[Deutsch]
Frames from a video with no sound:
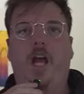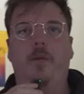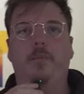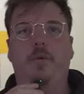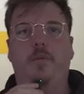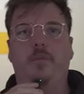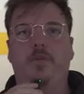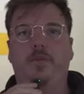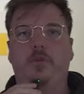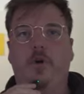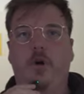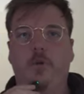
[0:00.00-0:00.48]

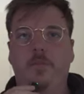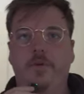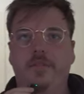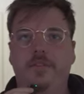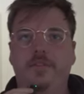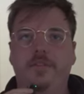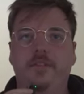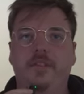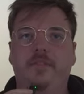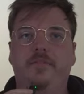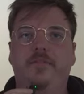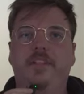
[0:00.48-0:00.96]
einmal mit
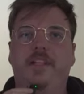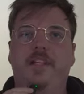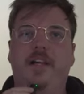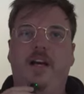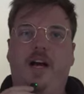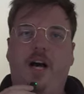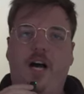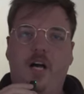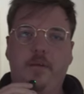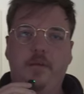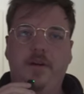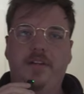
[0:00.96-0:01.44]
Robin,
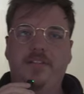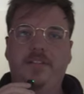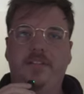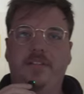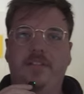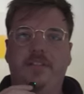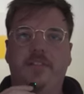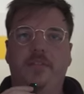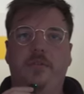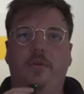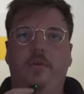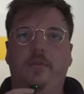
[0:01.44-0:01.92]
wie er
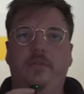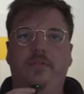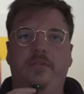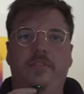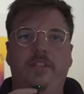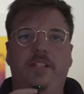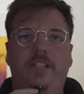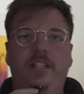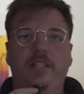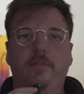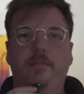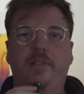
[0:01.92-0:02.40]
arbeitet
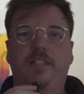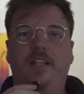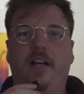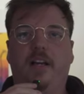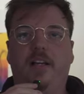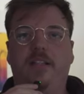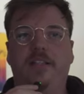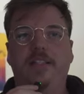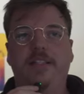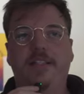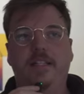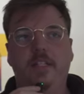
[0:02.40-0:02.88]
und wie ihm
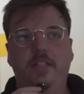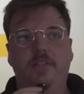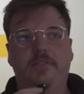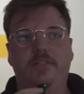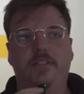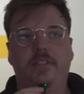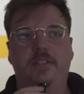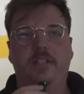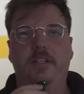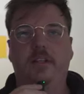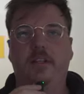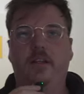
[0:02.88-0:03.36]
KI
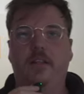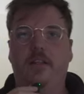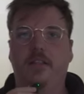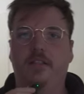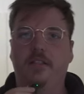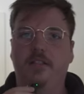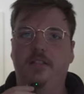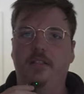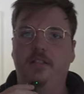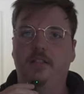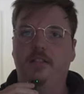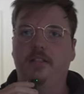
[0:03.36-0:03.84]
hilft
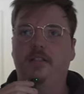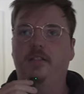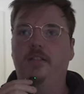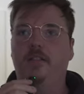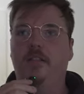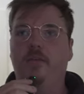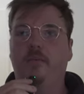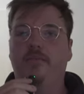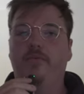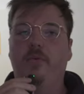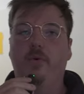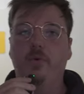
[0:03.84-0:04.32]
in,
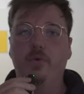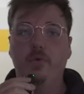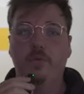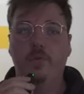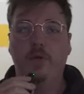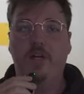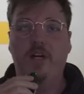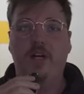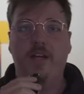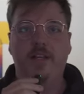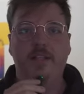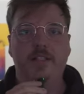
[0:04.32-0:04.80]
in, im ähm,
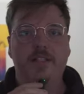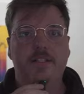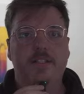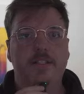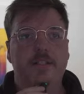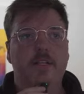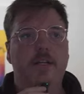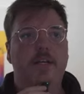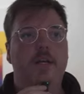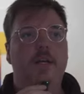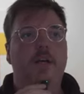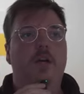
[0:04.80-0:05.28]

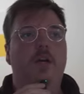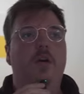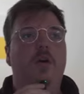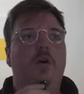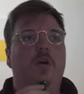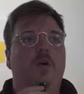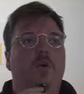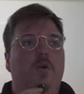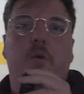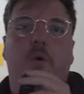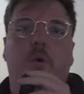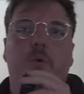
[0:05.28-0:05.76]
Fotobereich.
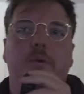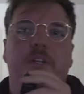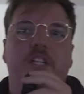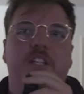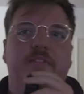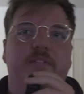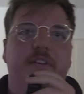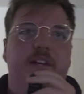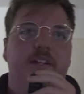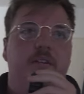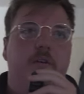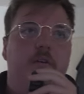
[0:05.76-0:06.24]

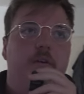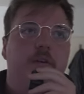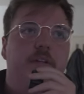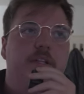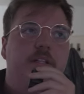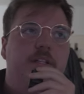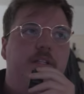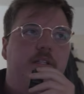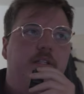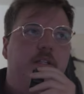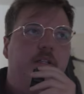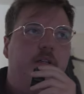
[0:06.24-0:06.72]
Und ich werde
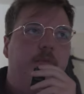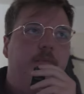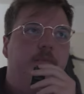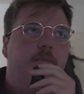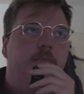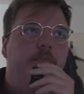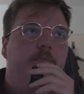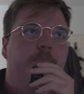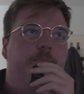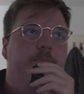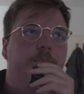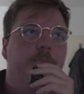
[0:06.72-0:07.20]
euch
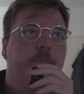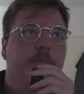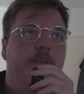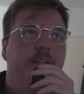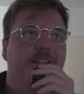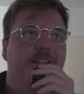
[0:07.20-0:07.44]
ähm,